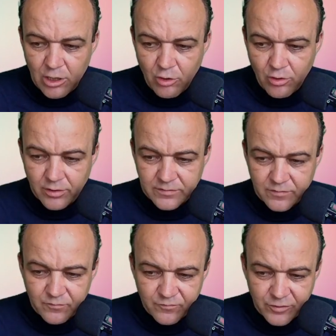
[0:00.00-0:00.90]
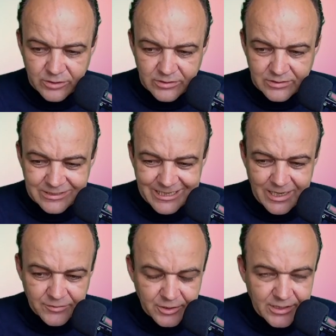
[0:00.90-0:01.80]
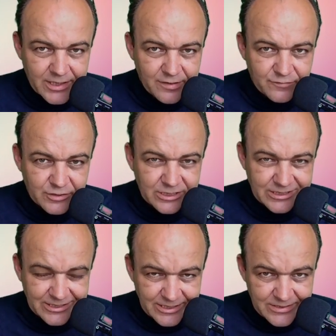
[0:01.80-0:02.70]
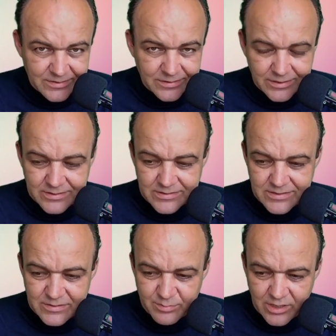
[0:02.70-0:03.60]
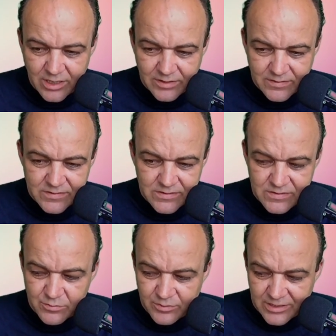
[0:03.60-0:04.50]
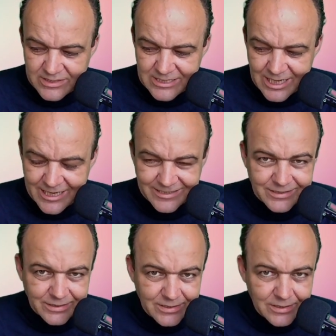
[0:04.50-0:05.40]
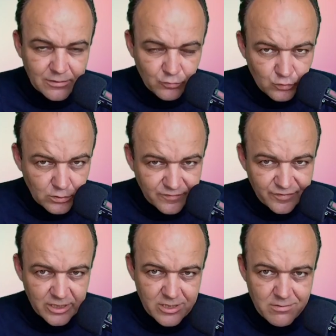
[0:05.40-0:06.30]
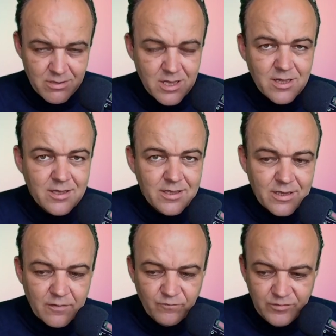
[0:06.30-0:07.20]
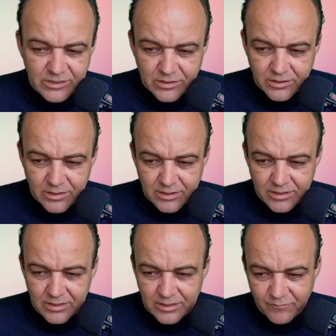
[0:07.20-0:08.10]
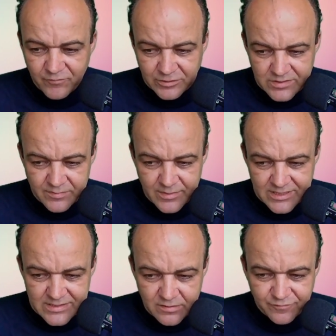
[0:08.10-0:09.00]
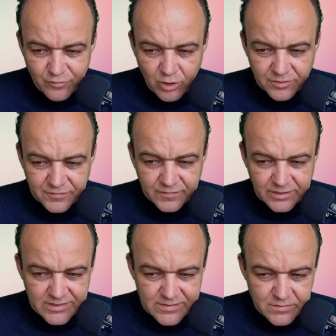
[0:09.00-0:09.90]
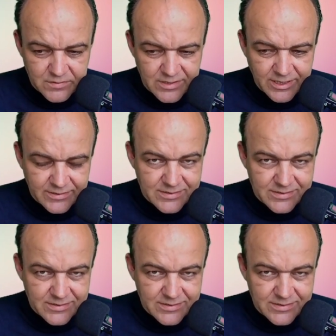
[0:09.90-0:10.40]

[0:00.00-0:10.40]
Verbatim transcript: Und von der anderen Hälfte, die nicht in Dresden ist, plant zumindest ein Drittel ungefähr wieder im Wintersemester vor Ort in Dresden zu sein.